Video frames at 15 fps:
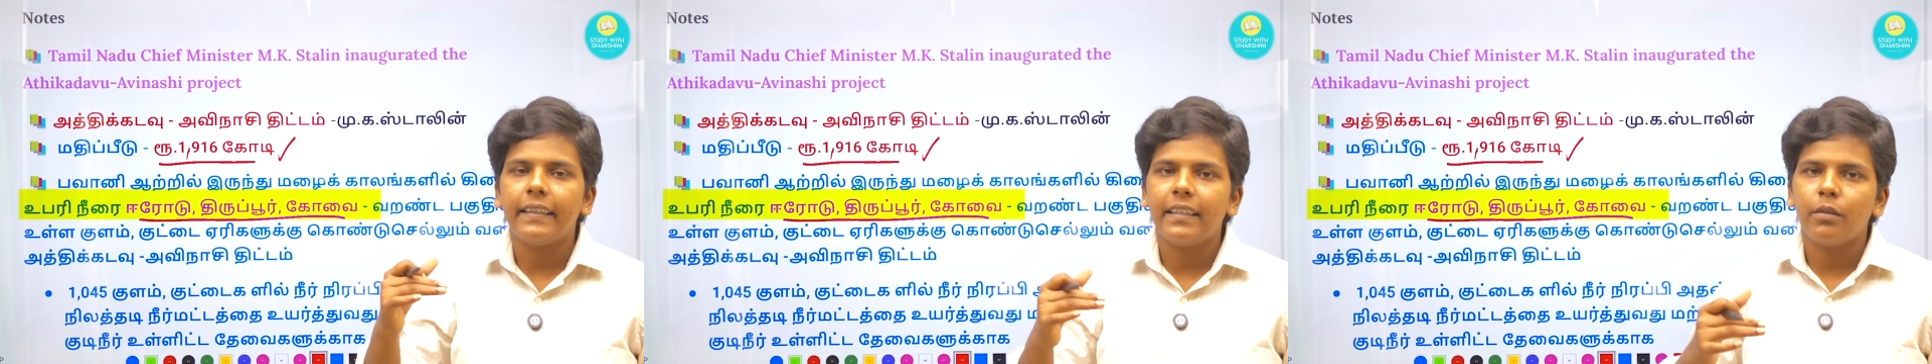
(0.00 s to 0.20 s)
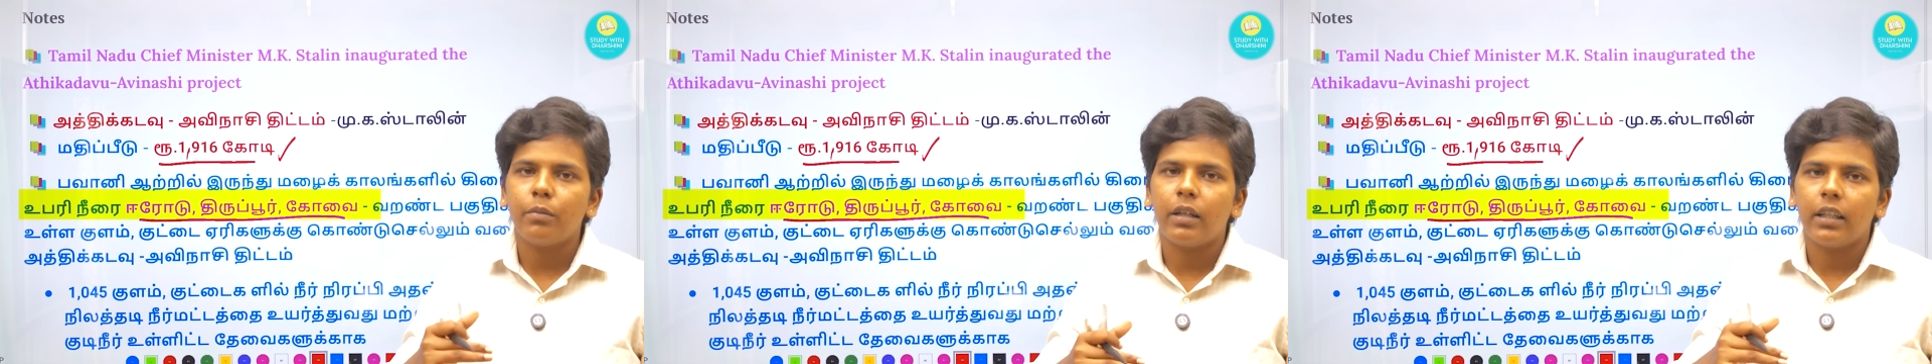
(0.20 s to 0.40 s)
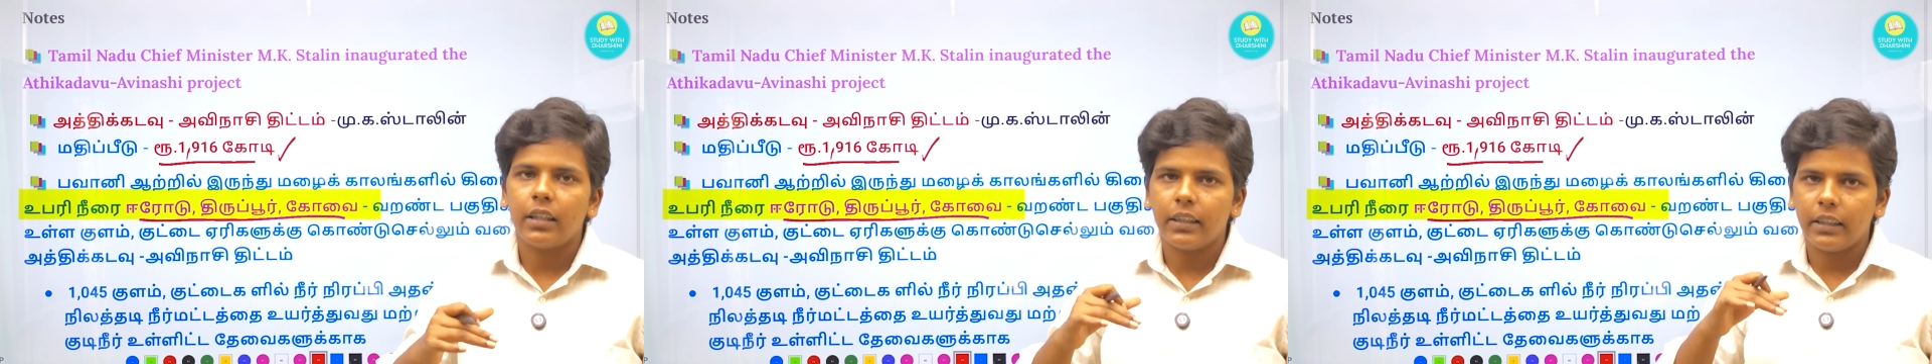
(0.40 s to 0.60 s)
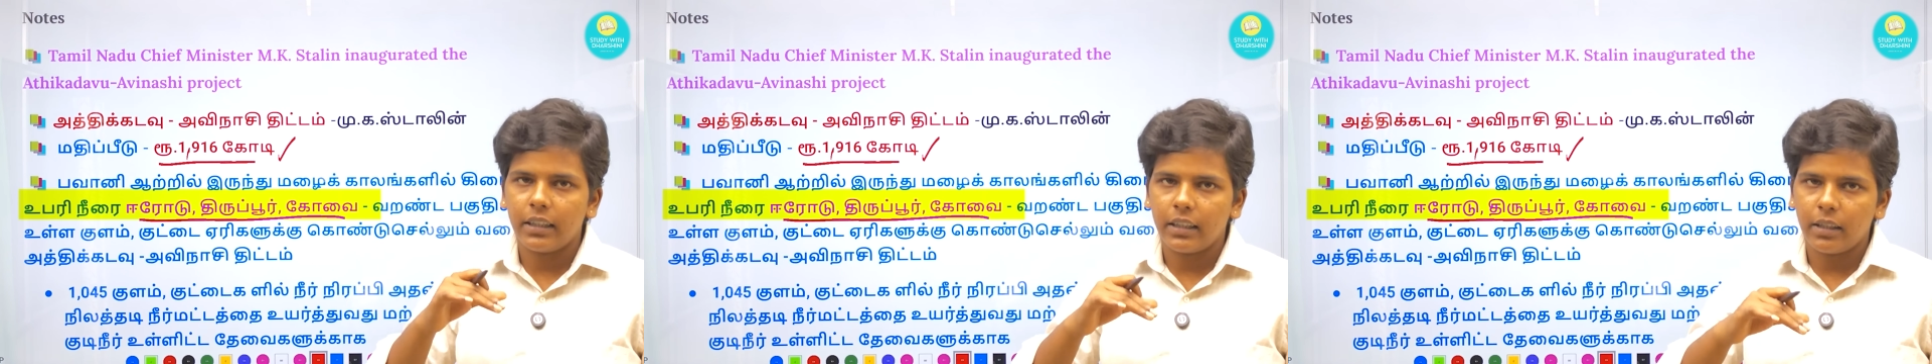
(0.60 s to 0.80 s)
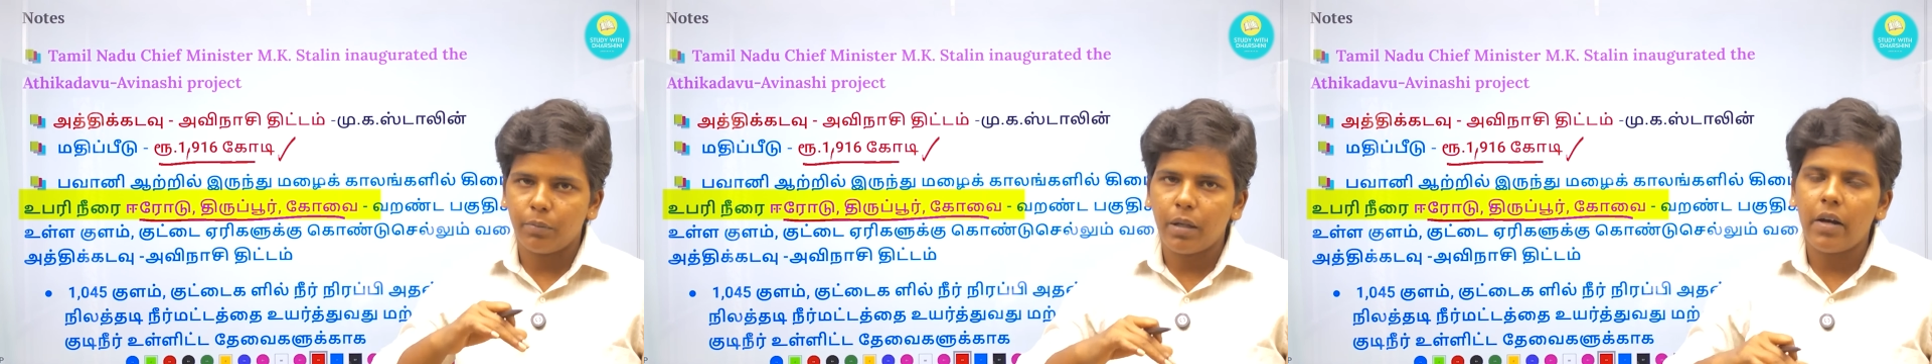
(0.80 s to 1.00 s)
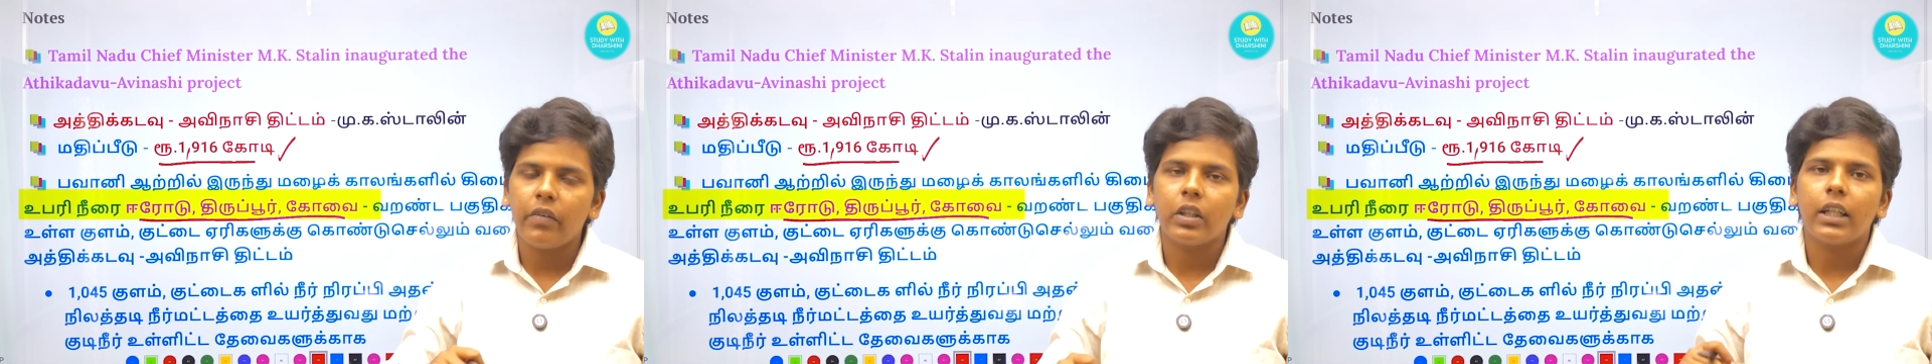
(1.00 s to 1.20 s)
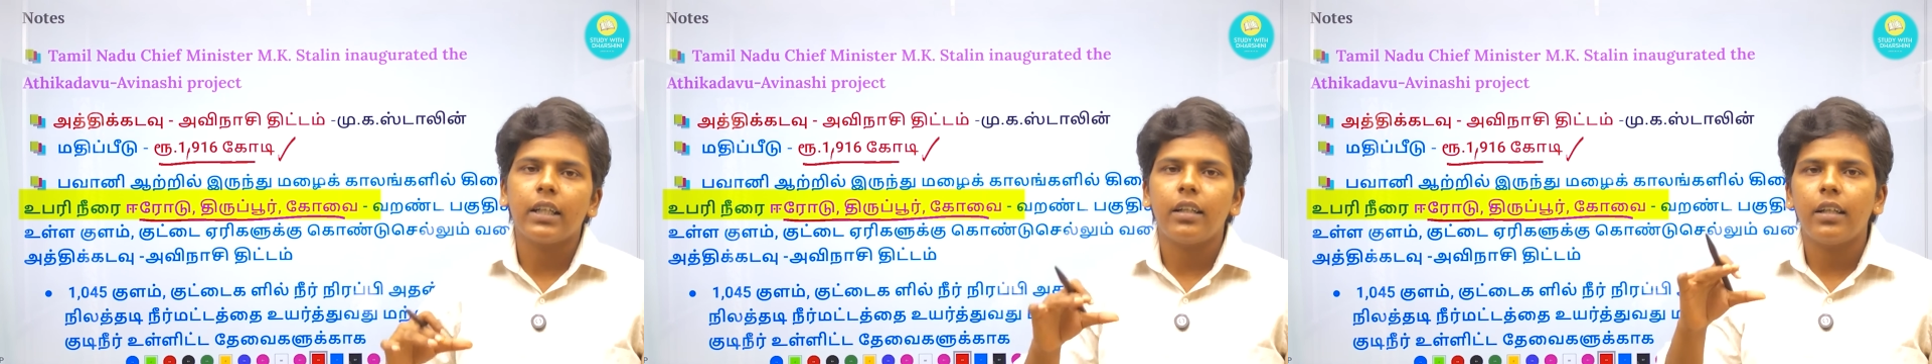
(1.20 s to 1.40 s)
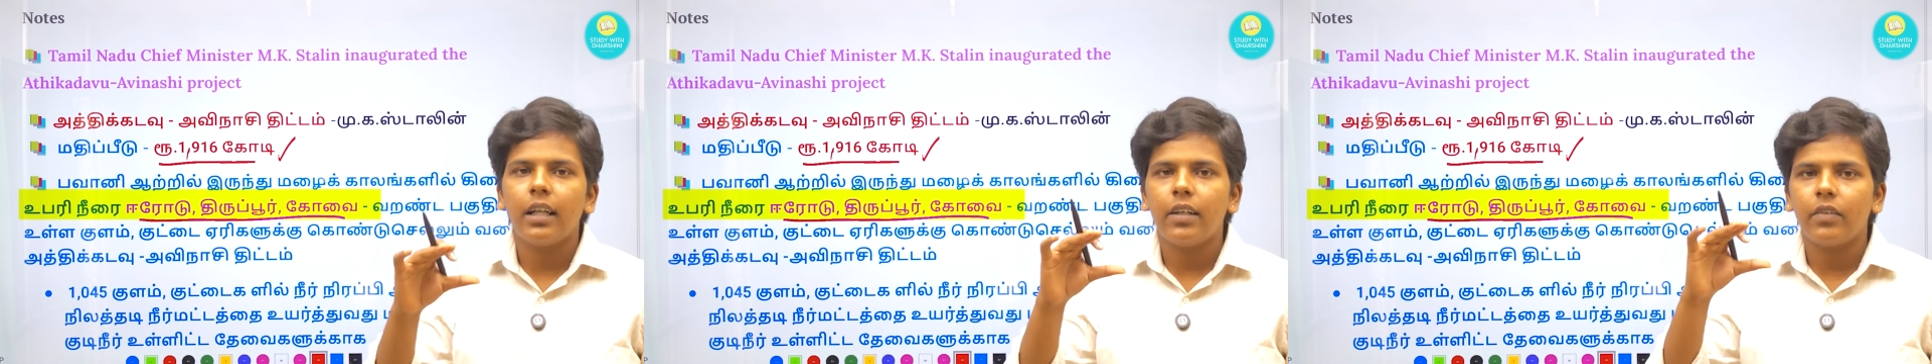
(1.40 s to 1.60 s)
அதிகமாக இந்த
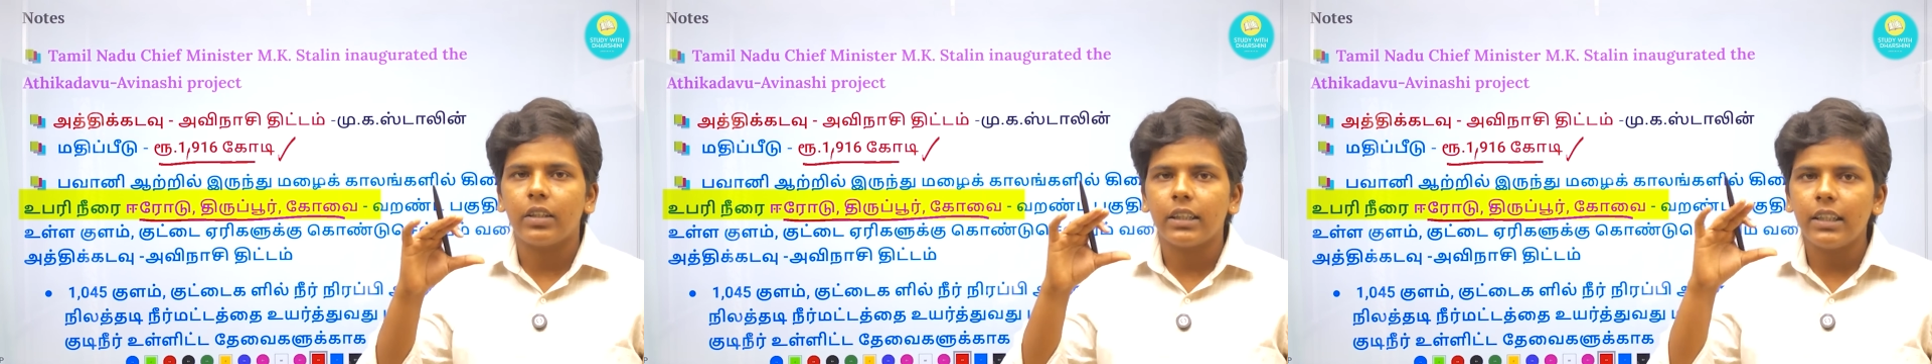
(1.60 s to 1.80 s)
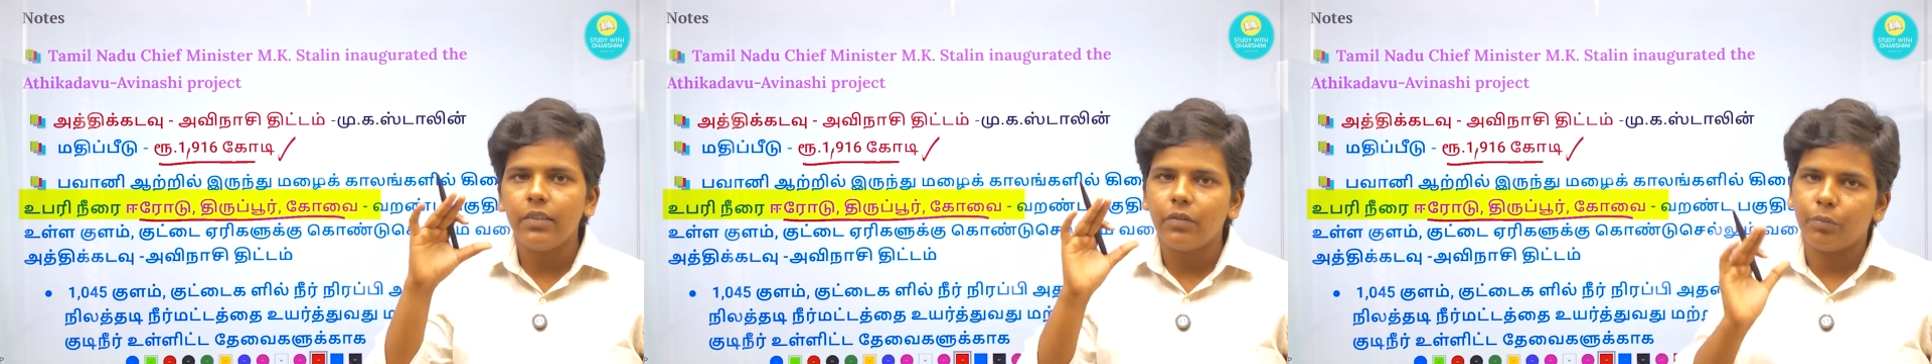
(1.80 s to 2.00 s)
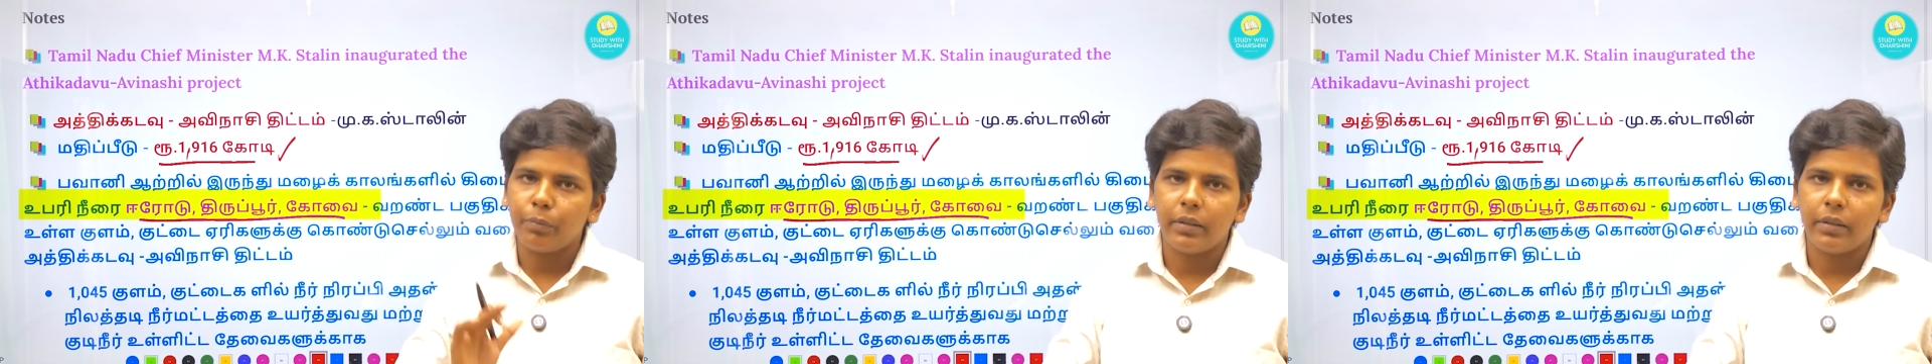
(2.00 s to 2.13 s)
மாவட்டங்கள்லாம் வந்து